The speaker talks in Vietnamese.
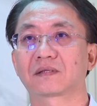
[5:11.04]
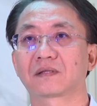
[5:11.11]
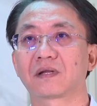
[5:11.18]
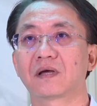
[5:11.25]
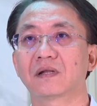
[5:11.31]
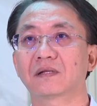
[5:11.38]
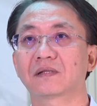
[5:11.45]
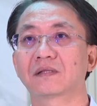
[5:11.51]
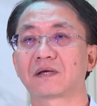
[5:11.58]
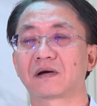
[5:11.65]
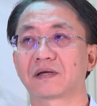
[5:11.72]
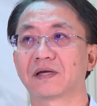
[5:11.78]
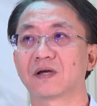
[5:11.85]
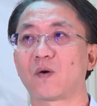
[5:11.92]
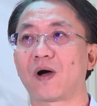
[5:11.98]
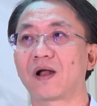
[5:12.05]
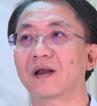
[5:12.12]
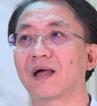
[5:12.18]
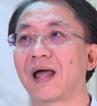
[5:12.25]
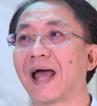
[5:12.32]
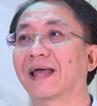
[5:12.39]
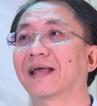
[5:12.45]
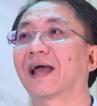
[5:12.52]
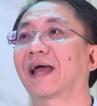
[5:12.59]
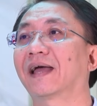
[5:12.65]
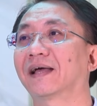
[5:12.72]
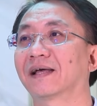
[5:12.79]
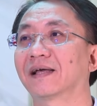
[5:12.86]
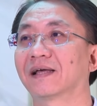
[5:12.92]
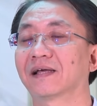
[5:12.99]
đến thực hiện khoảng là 2 ngày
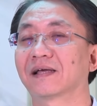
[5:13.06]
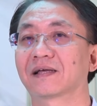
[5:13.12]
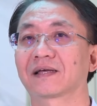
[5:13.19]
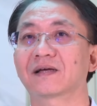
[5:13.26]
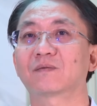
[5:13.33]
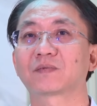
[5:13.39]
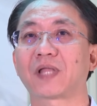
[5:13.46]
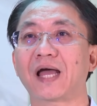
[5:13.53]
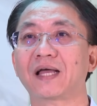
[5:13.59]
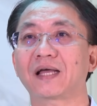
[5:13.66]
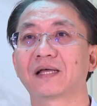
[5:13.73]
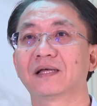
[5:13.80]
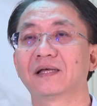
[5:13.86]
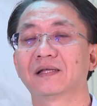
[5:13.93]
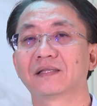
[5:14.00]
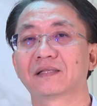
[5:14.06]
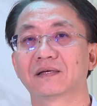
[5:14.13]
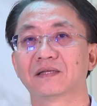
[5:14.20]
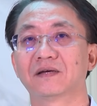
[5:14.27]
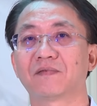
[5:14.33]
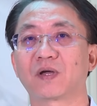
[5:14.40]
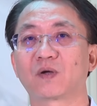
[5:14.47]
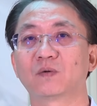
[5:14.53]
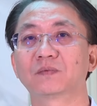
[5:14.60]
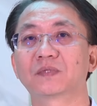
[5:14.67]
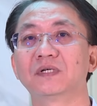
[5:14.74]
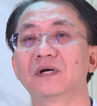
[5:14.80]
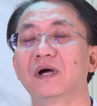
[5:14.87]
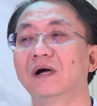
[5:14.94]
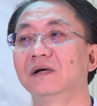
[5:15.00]
cái công tác thì như vậy cũng
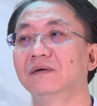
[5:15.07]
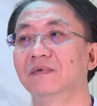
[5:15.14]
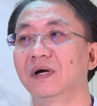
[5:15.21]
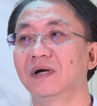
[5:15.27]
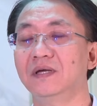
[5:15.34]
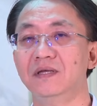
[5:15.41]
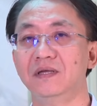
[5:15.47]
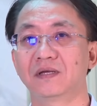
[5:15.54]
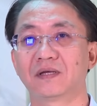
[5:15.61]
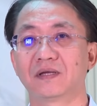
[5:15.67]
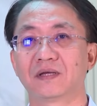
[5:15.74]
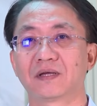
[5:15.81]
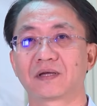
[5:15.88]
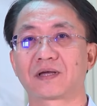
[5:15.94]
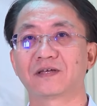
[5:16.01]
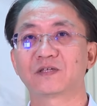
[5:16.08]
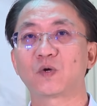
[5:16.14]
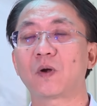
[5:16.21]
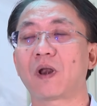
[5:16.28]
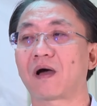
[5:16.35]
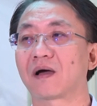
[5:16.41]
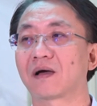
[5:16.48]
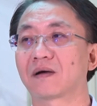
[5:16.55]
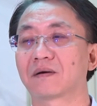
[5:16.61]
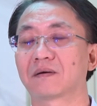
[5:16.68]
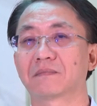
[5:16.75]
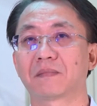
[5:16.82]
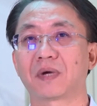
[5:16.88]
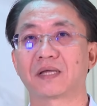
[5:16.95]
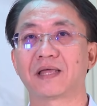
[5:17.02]
tương ứng với cái số lần
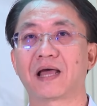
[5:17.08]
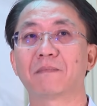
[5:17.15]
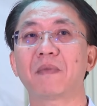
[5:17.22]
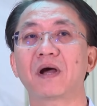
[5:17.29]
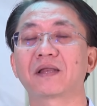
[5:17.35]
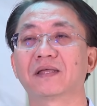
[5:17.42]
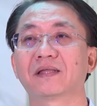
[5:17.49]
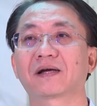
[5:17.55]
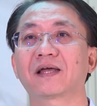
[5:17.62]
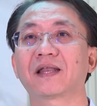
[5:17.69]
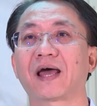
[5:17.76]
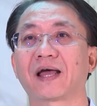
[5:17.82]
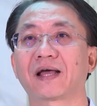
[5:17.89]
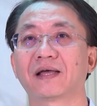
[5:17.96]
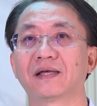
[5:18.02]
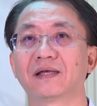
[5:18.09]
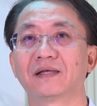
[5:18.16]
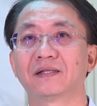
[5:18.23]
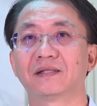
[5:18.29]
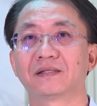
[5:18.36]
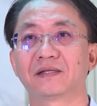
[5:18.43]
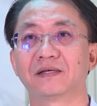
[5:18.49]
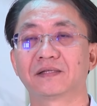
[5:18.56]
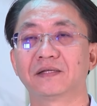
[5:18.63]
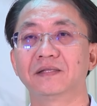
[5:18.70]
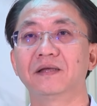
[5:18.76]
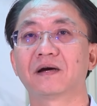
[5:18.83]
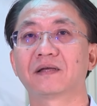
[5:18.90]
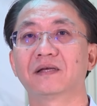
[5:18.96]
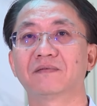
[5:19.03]
mà giảm mất điện cho khách hàng thì chính
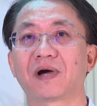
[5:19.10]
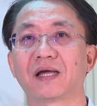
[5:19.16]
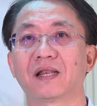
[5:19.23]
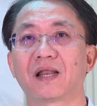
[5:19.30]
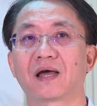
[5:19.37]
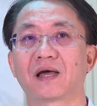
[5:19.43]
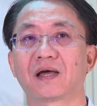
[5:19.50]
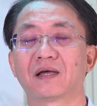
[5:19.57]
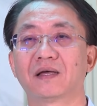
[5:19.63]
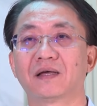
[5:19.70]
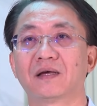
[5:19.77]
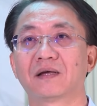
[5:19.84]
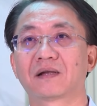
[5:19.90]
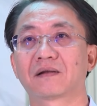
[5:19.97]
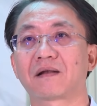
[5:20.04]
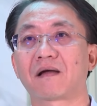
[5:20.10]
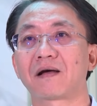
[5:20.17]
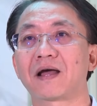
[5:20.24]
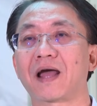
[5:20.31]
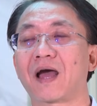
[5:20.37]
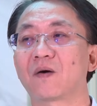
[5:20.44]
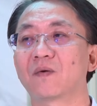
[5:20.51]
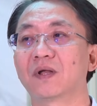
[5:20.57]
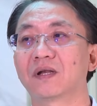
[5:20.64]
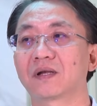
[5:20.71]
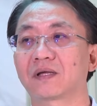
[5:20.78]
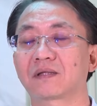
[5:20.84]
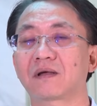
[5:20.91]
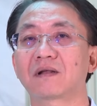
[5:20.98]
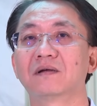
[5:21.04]
nhờ như vậy là nó nâng cao lên
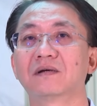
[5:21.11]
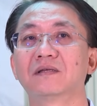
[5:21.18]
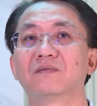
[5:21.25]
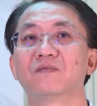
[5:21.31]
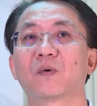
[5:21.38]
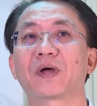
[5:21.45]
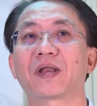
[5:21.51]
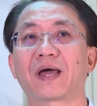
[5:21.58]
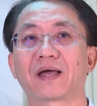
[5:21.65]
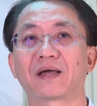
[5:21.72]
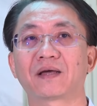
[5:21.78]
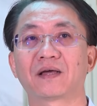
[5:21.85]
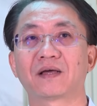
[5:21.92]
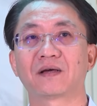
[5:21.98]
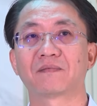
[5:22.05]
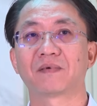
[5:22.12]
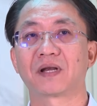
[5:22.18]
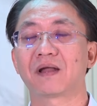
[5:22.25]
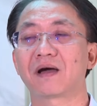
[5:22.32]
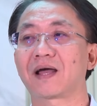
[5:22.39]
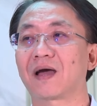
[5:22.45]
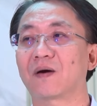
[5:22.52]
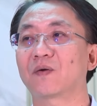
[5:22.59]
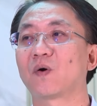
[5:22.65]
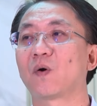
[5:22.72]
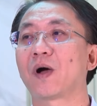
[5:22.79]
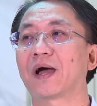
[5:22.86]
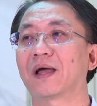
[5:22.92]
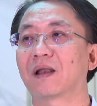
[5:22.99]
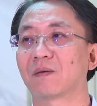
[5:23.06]
cái chất lượng dịch vụ khách hàng và nâng cao cái
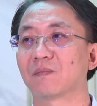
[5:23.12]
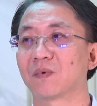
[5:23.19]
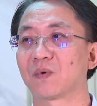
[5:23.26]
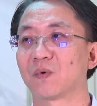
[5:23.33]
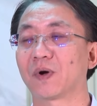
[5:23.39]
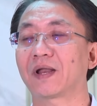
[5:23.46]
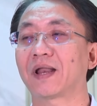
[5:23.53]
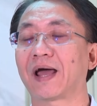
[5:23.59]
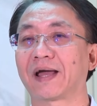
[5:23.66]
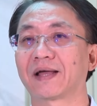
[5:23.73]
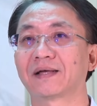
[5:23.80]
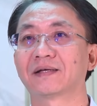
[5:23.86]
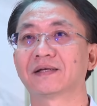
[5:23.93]
độ hài lòng của khách hàng